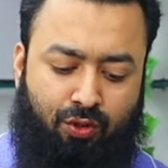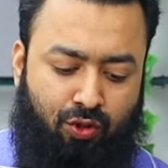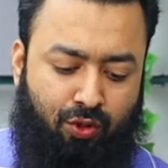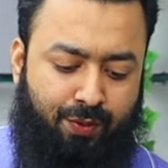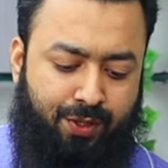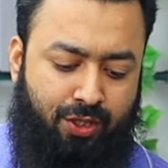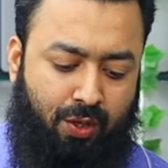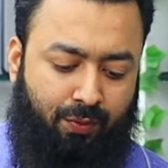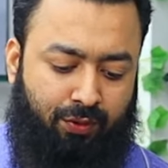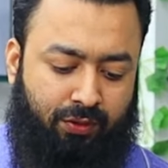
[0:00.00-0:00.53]

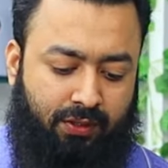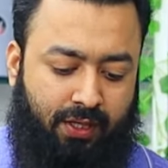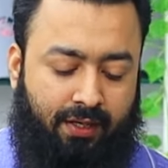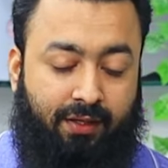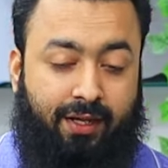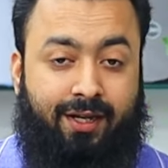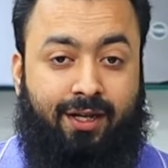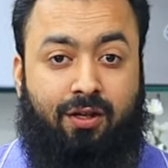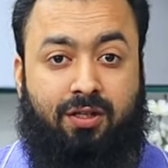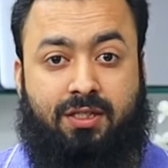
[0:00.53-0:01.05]
খুবই চমৎকার
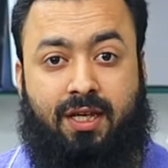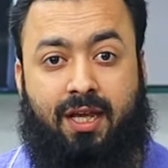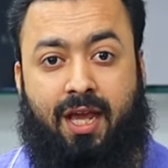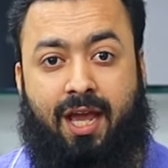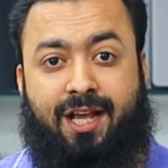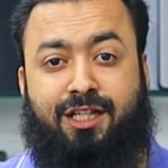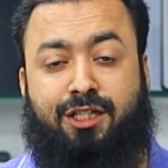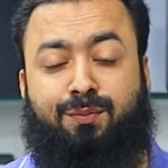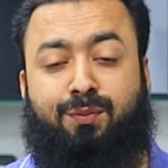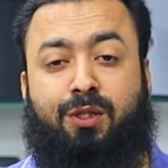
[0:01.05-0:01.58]
এটা হচ্ছে
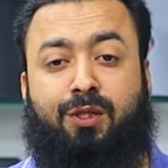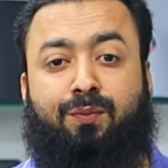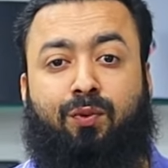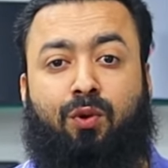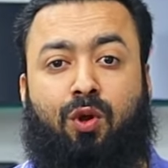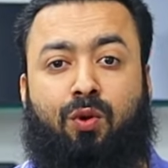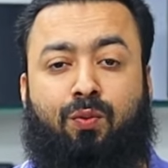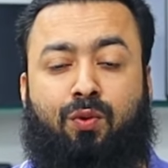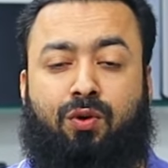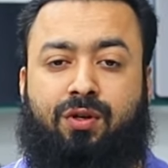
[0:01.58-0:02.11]
এইচপি
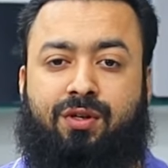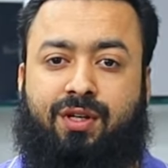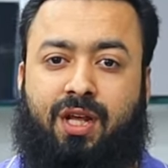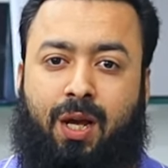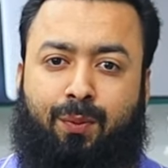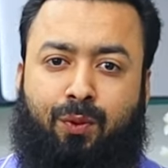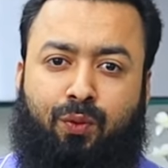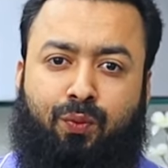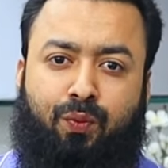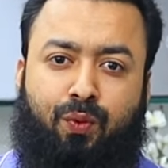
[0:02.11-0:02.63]
প্রোবুক
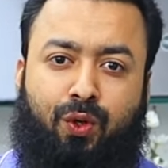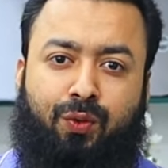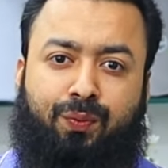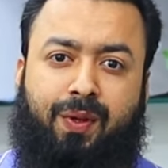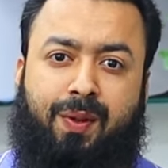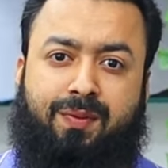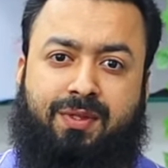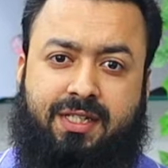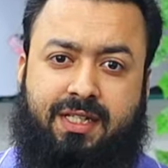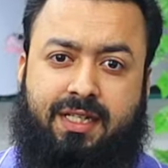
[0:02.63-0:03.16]
ডাবল ফোর
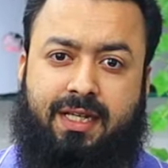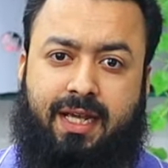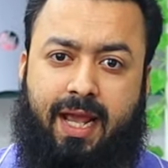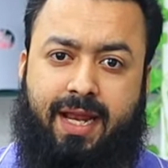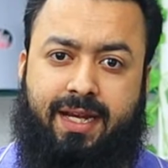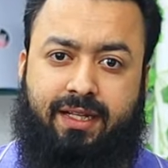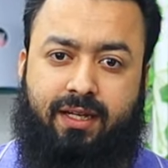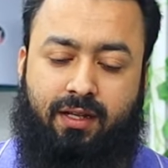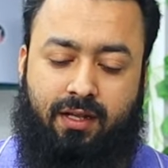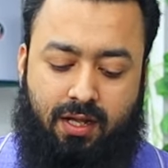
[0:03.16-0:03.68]
ফাইভ জি
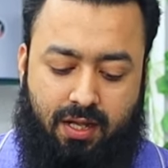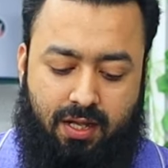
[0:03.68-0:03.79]
এইট